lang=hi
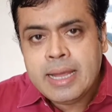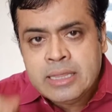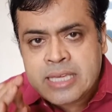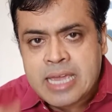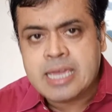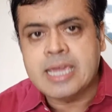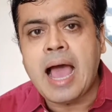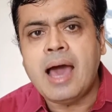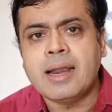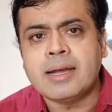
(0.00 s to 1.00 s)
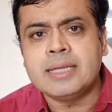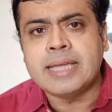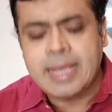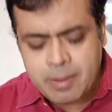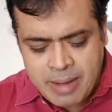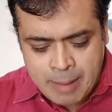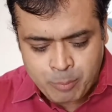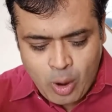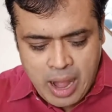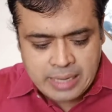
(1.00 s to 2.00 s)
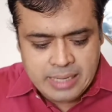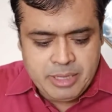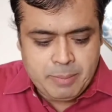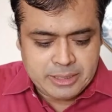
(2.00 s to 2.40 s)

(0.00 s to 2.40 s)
इनकी क्या हरकत है यह मैं आपको आगे भी